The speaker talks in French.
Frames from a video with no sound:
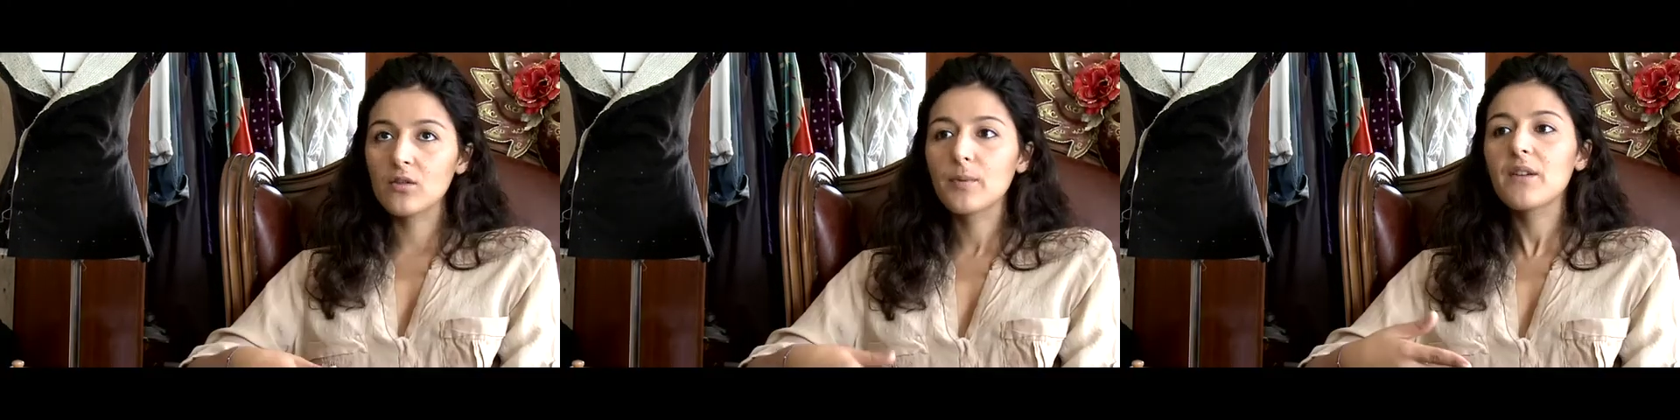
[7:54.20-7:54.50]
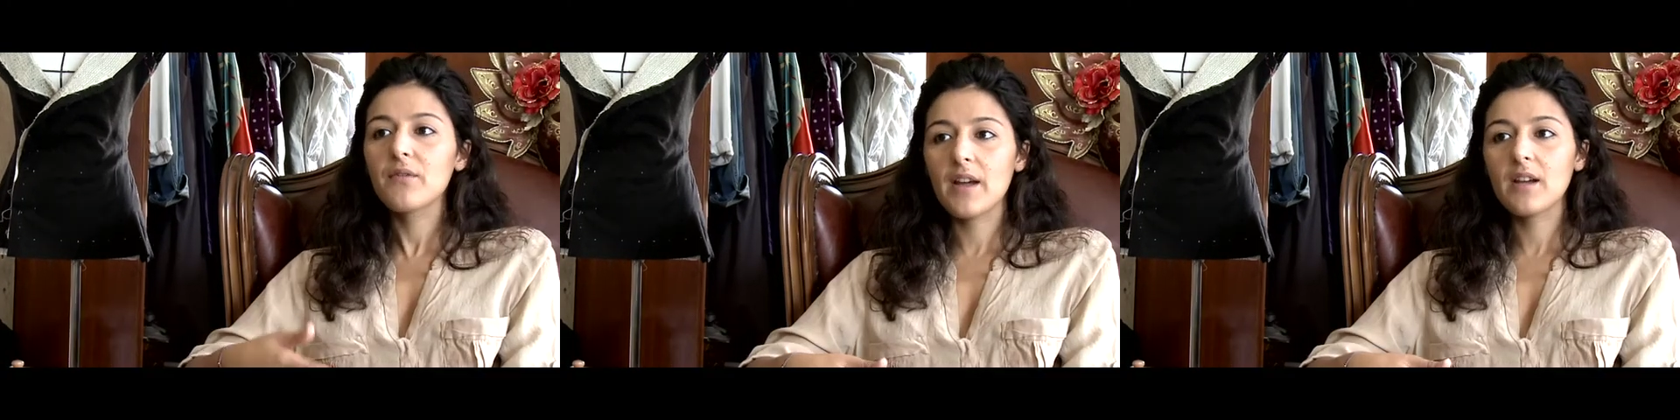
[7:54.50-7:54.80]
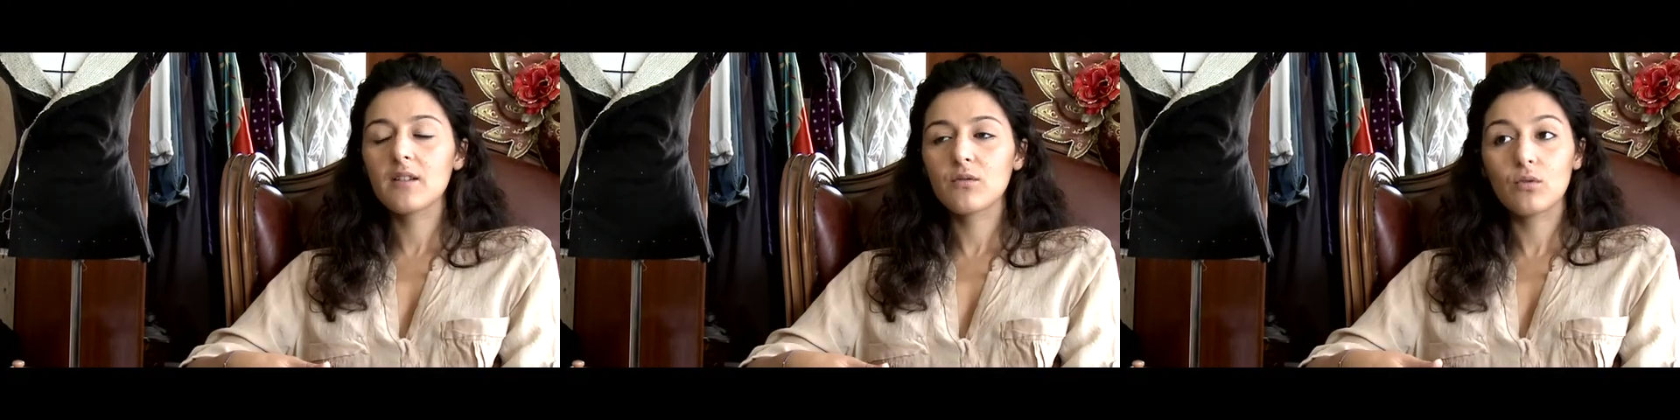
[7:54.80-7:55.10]
Je
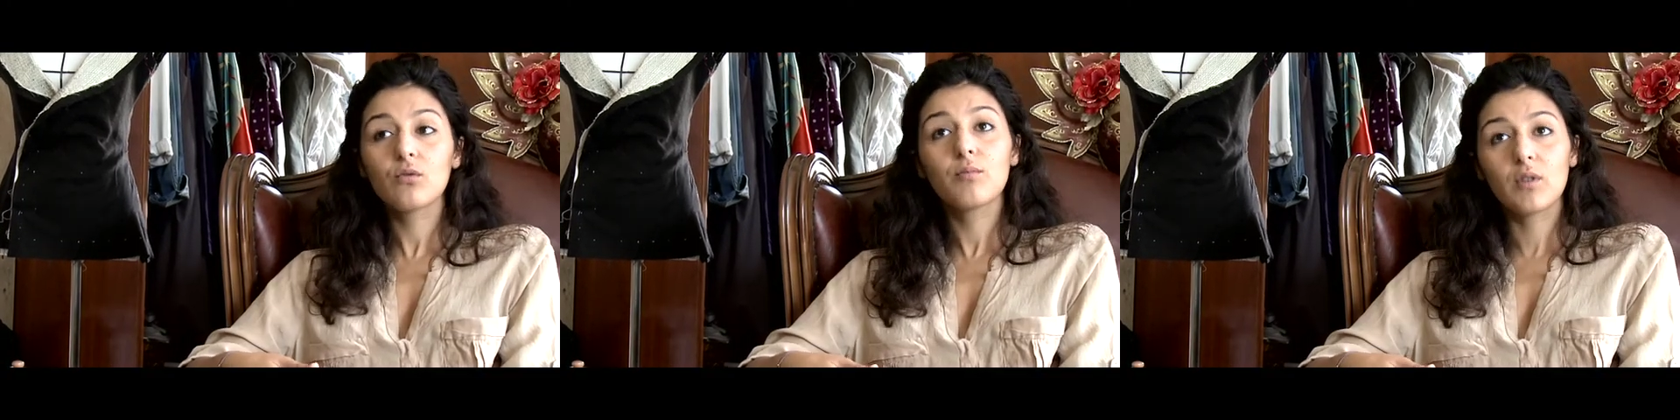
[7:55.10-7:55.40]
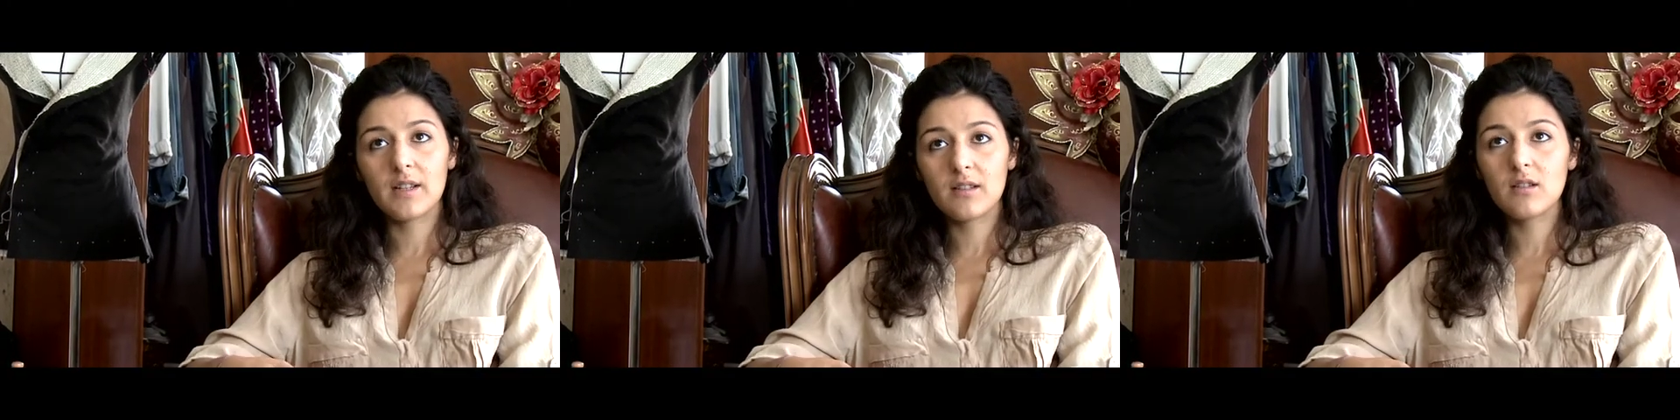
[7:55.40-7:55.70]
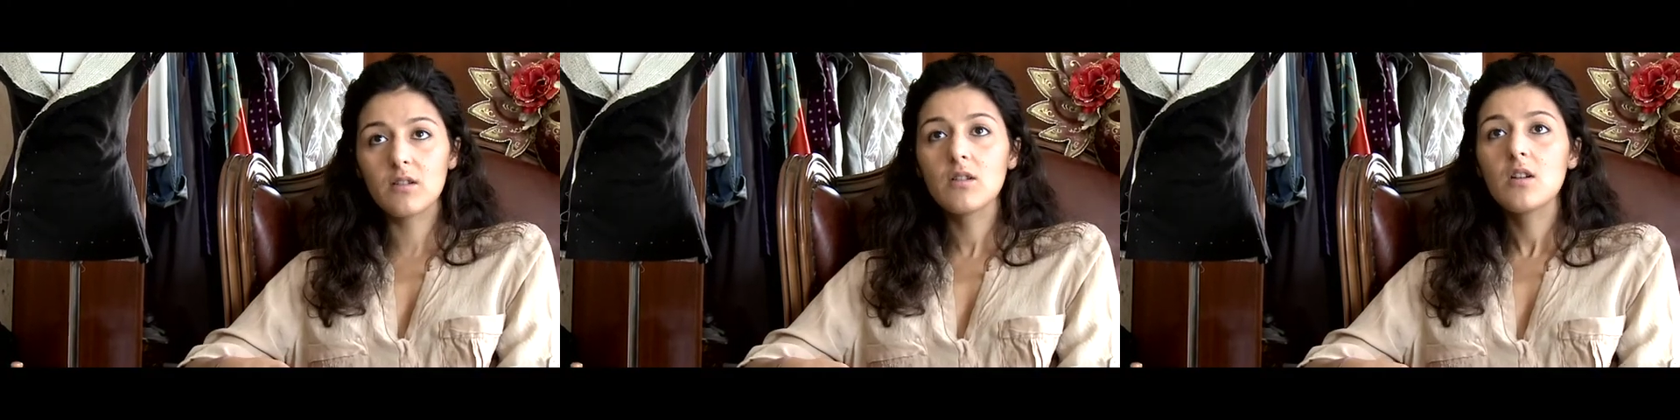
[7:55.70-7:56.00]
préfère, surtout pour
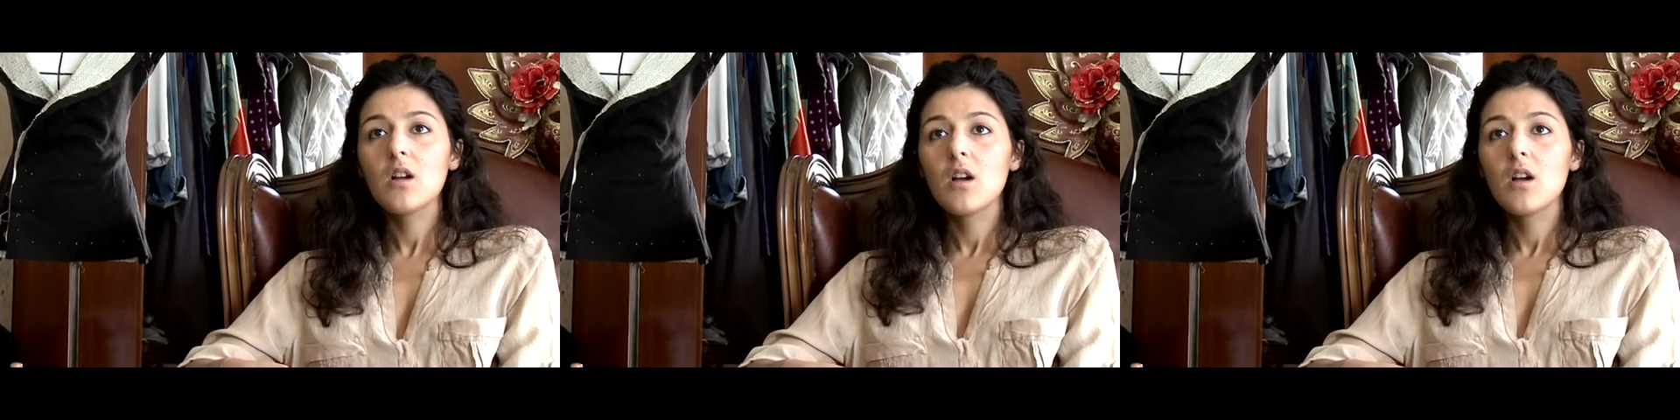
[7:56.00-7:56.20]
l'instant,